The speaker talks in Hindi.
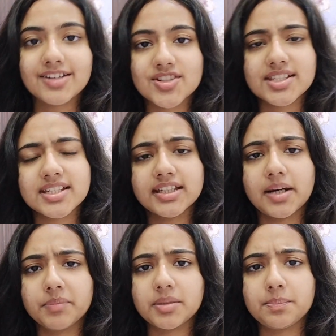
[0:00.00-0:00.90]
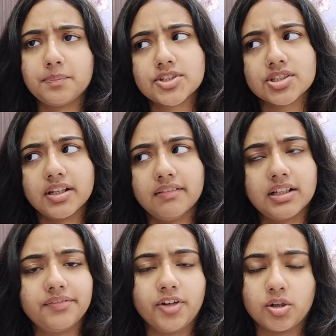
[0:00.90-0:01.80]
एंड जैसे कि आपने
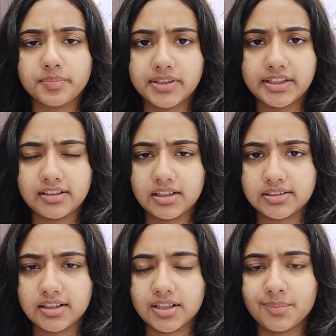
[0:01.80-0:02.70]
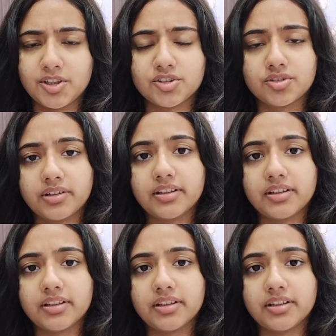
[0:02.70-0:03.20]
पिछले वाले ब्लॉग में देखा था कि मेरी